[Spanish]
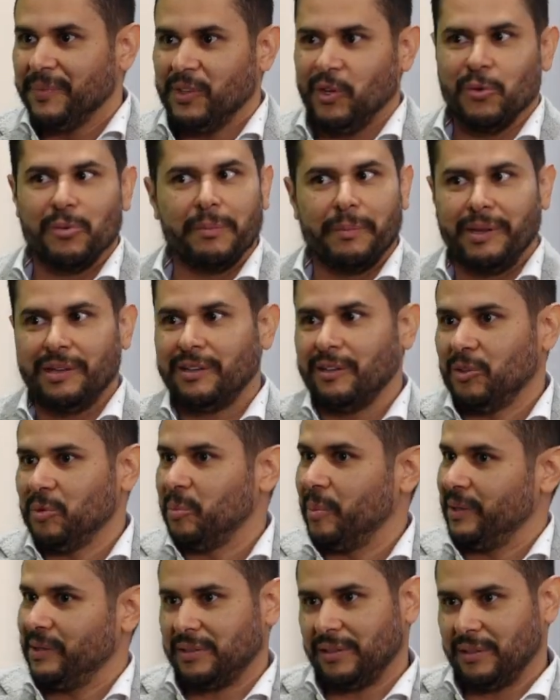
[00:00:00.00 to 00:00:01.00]
y obviamente tú
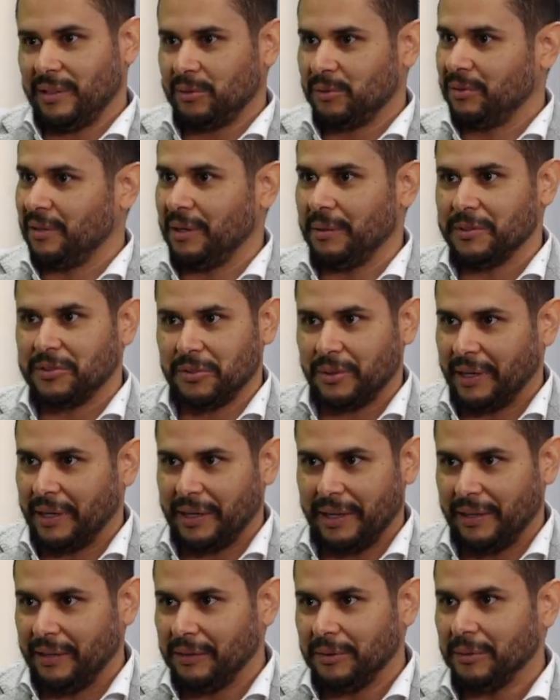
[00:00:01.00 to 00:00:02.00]
puedes tener tu televisor a
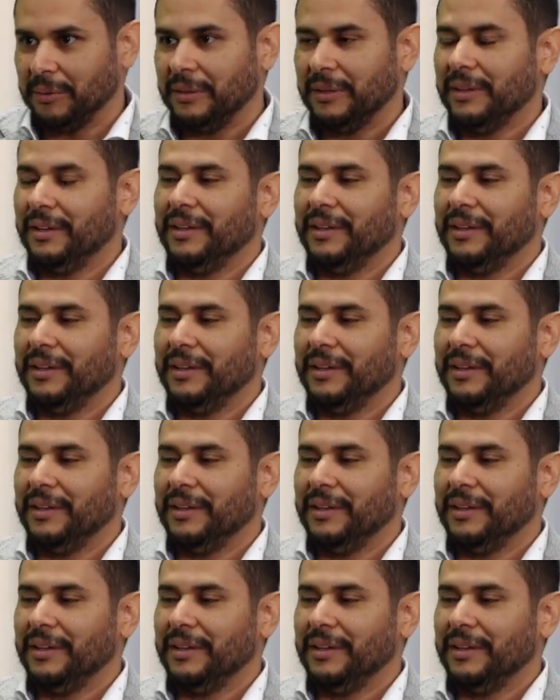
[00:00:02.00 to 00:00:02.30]
crédito.